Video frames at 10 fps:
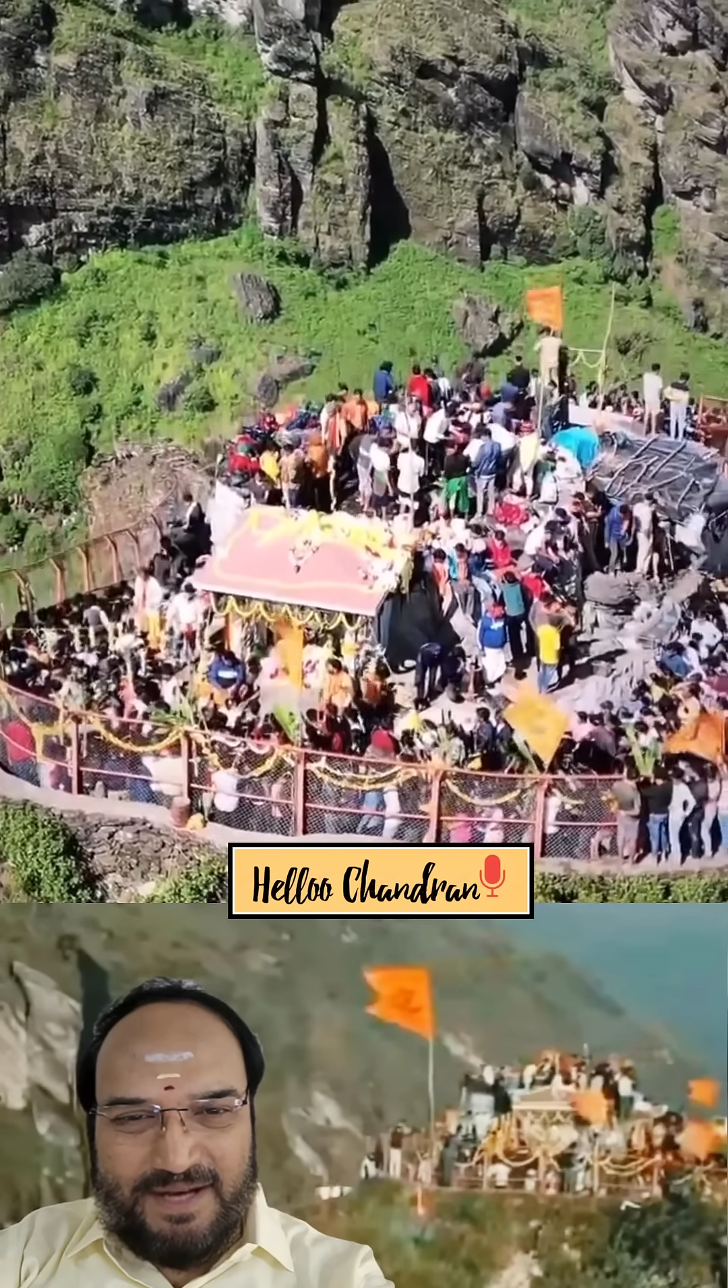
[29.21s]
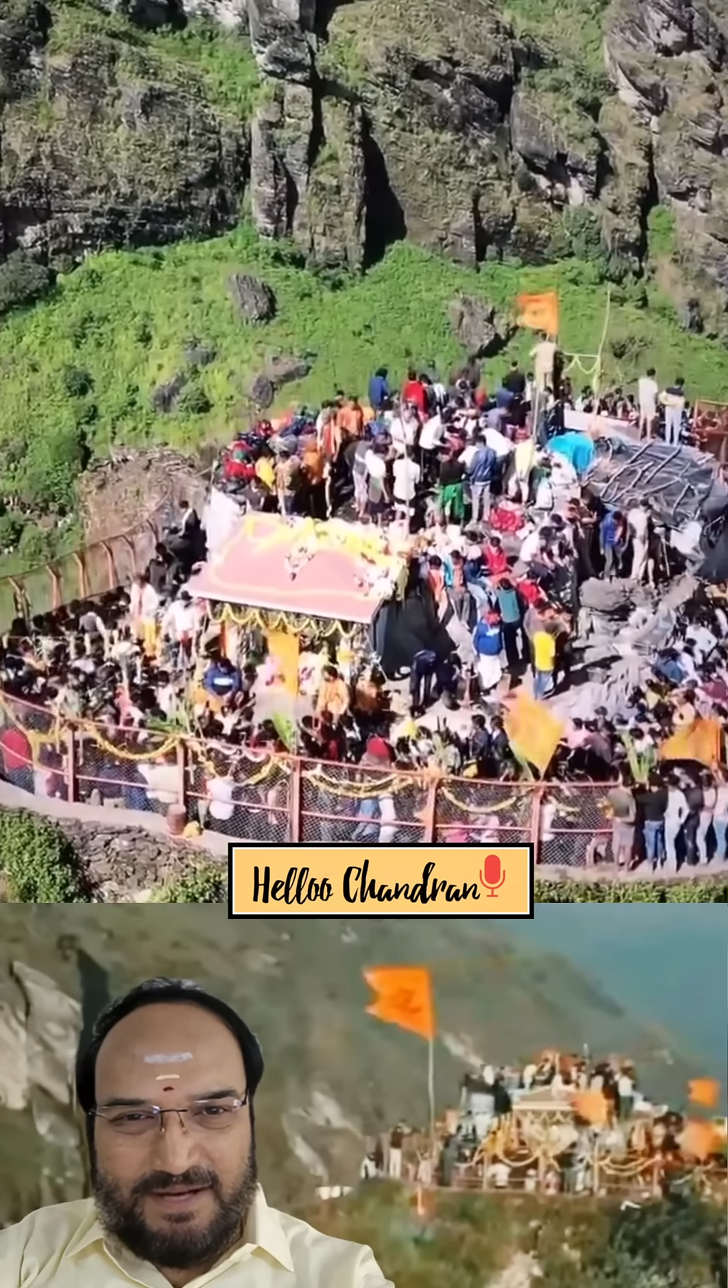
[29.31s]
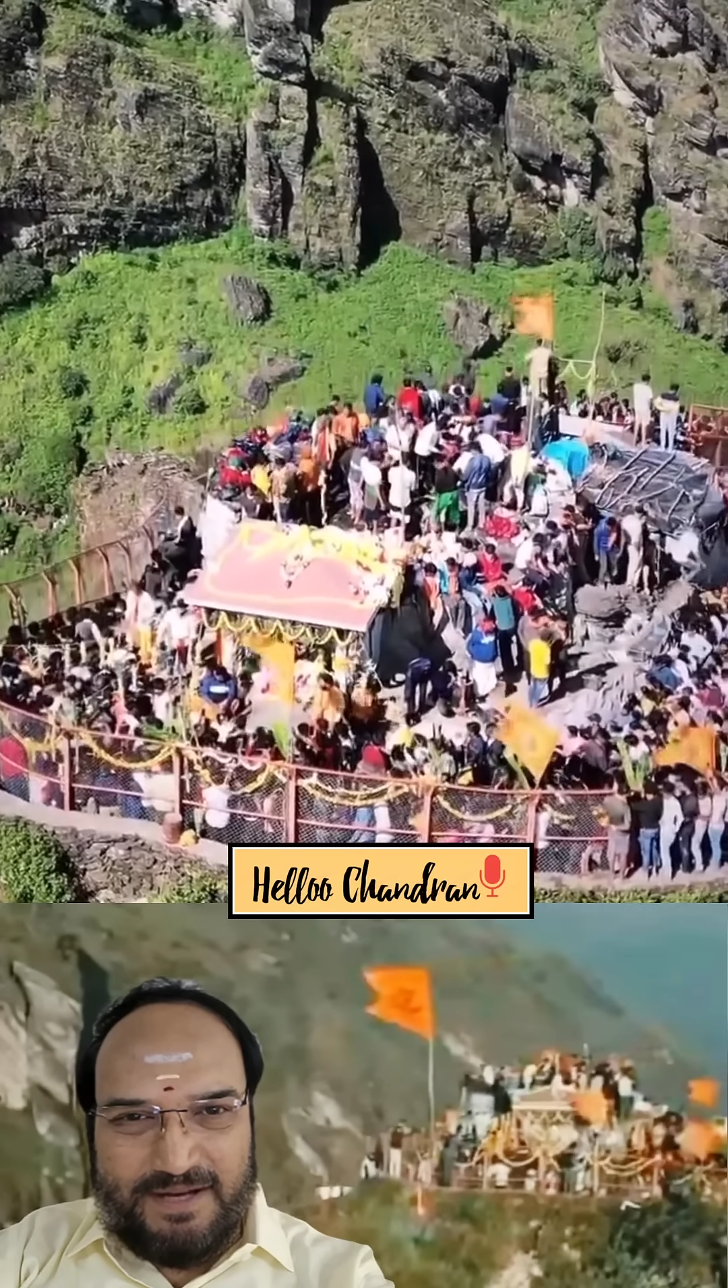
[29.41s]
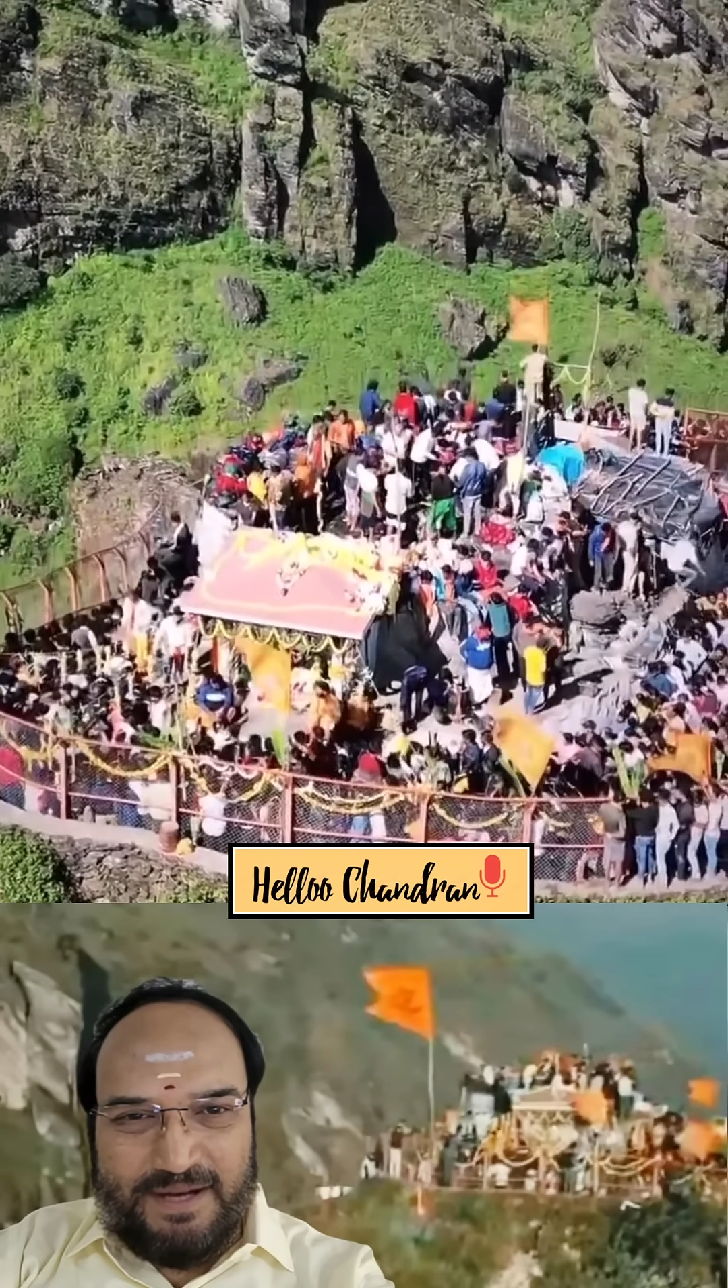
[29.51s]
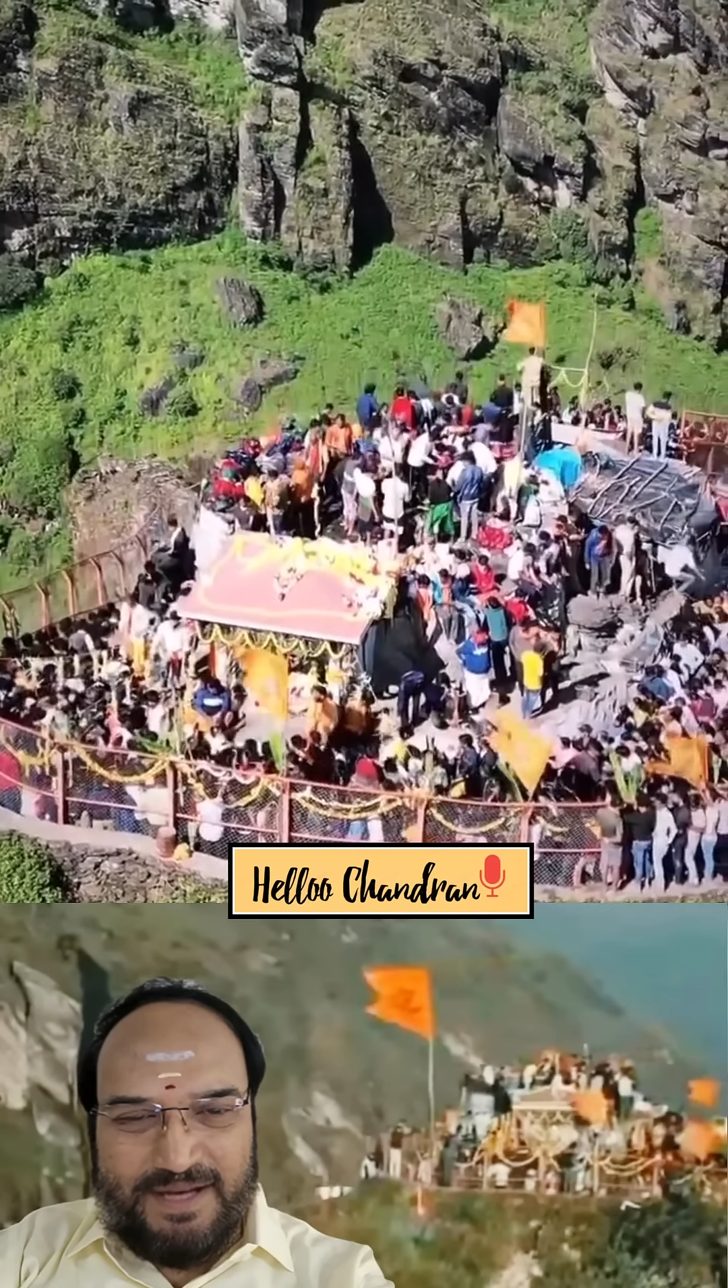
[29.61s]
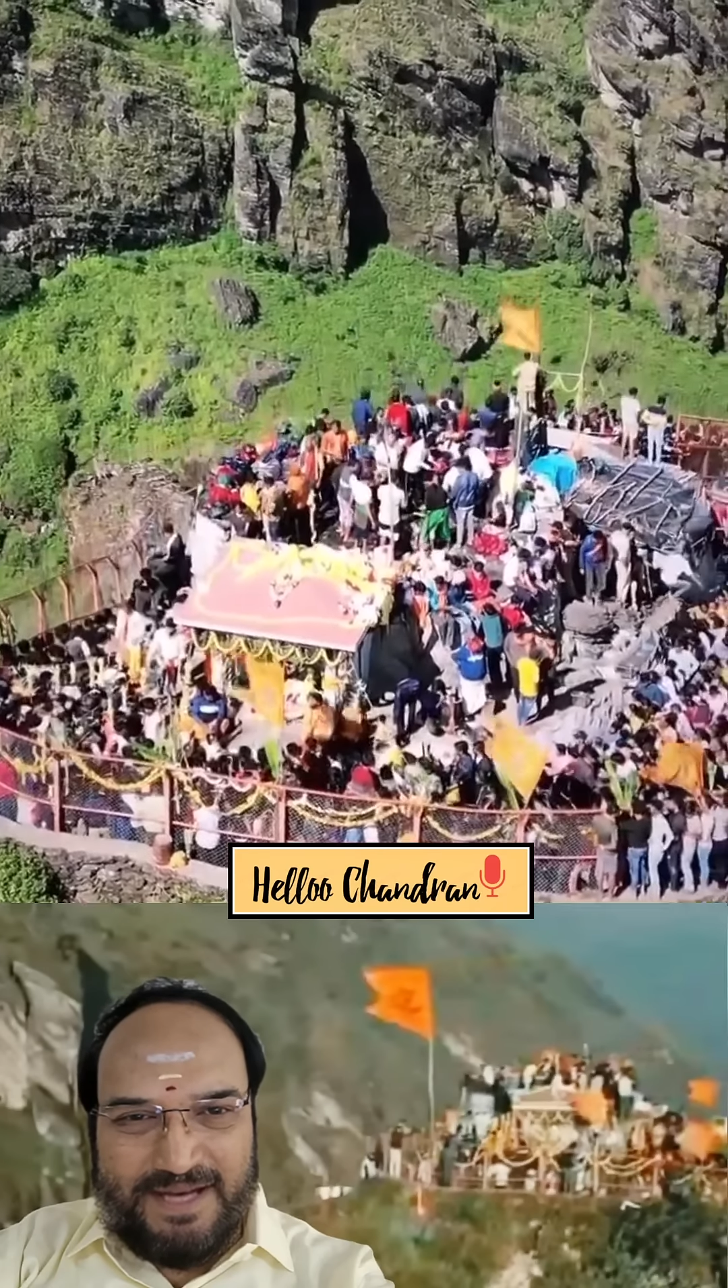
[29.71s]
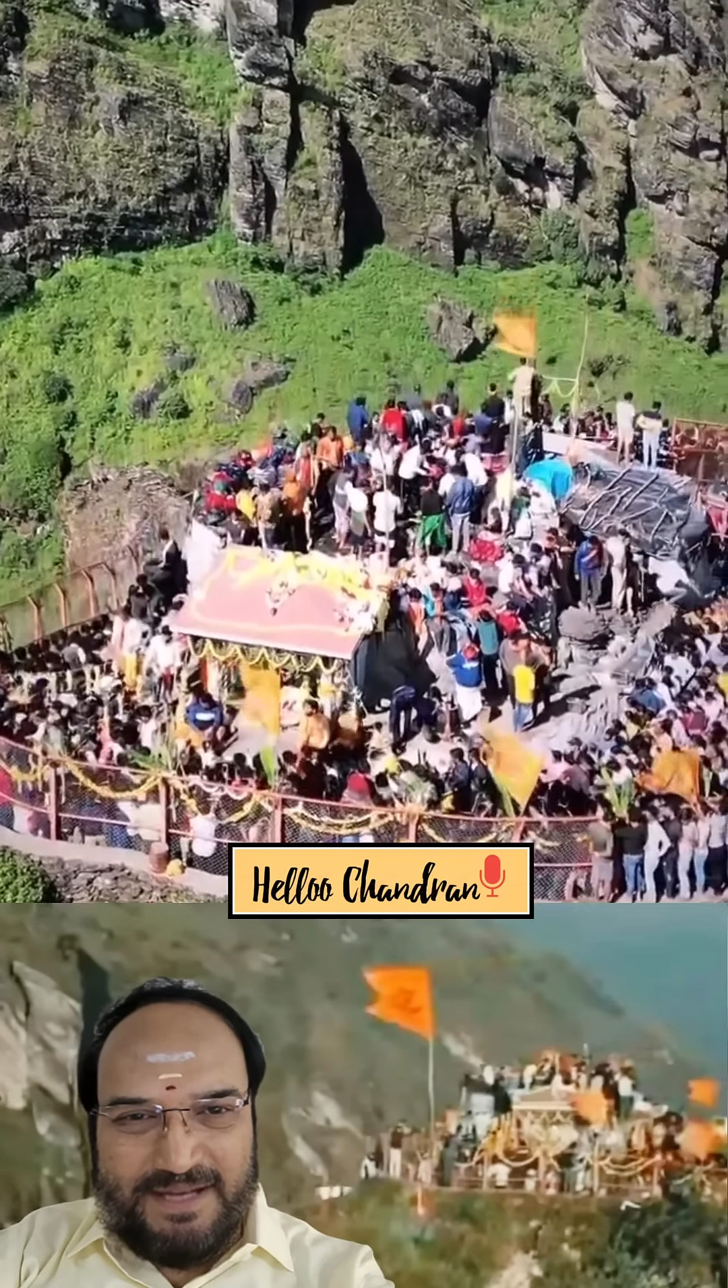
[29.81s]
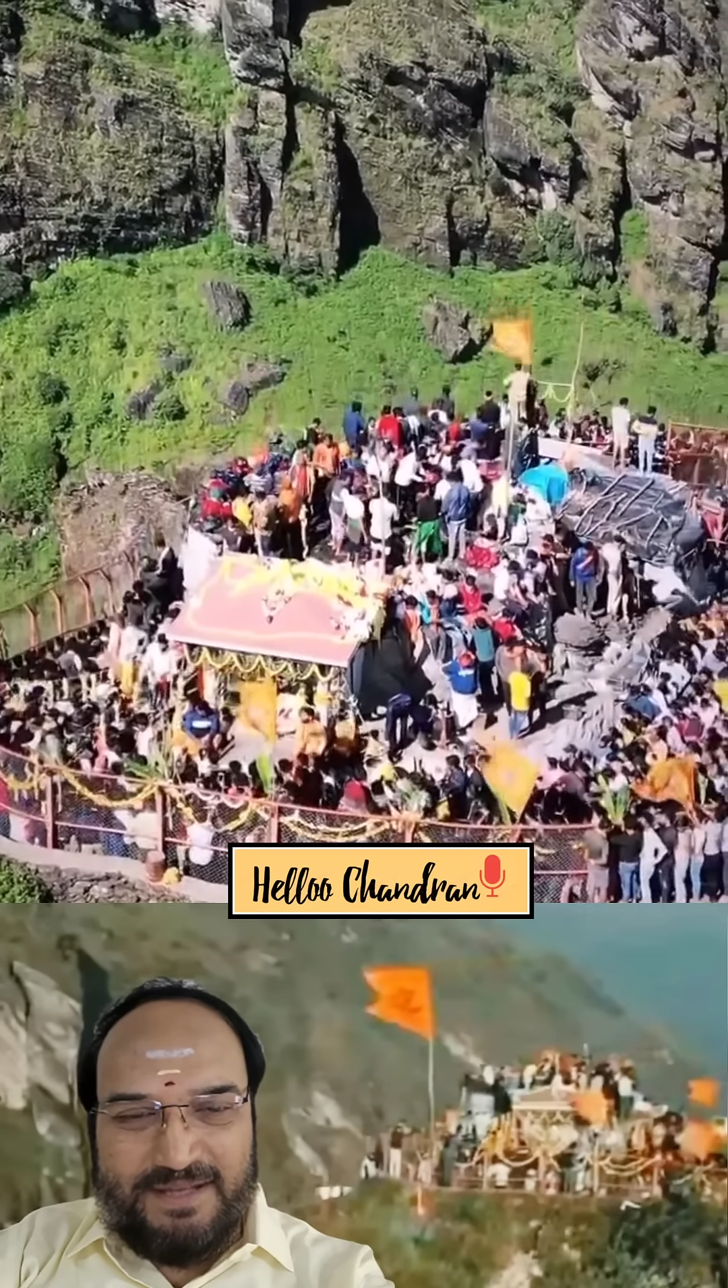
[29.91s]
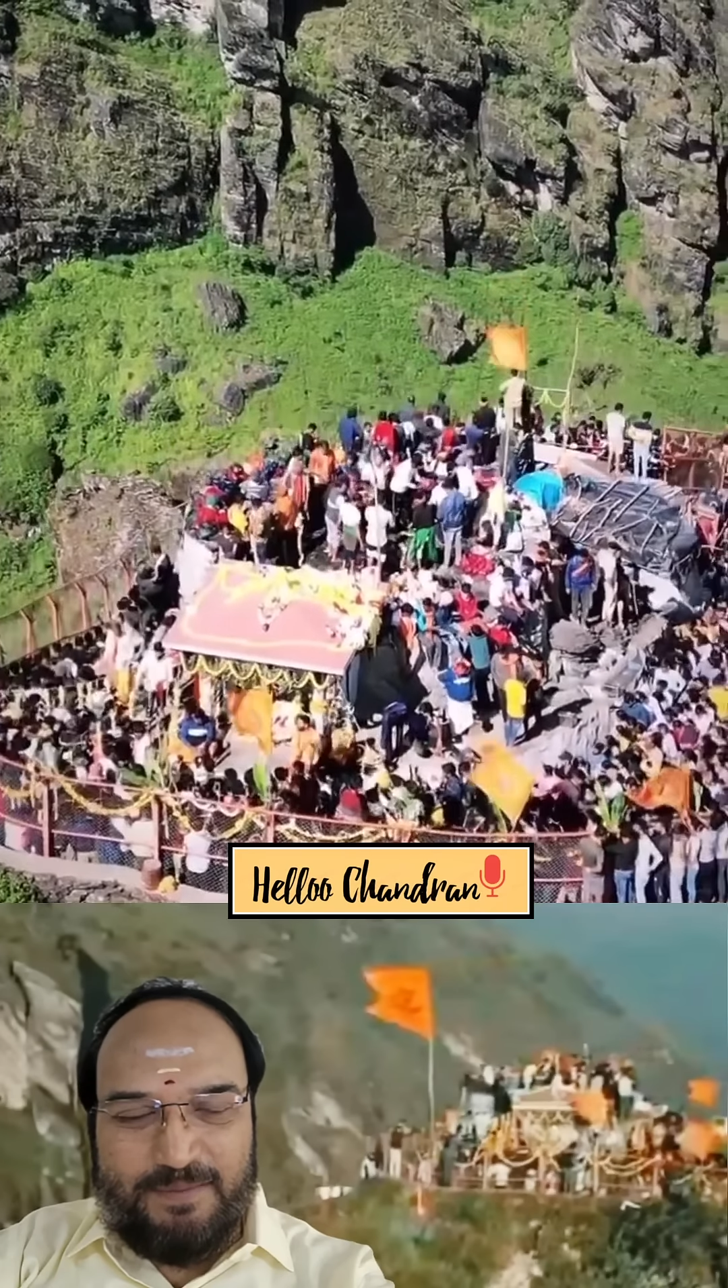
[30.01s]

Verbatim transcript: நாட்கள் நீடித்த